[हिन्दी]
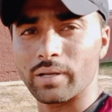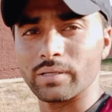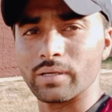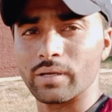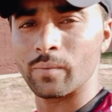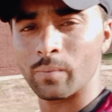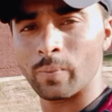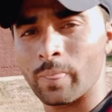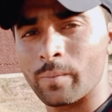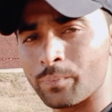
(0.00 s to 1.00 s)

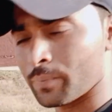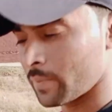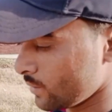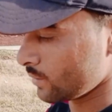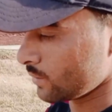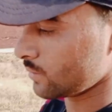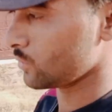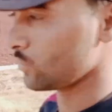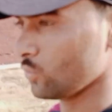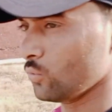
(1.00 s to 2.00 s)
तो आए
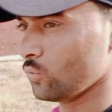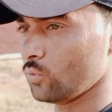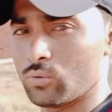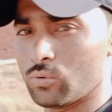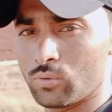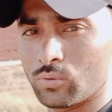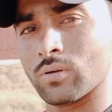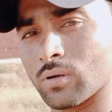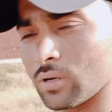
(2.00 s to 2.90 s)
इसको दिखाता हूँ भाई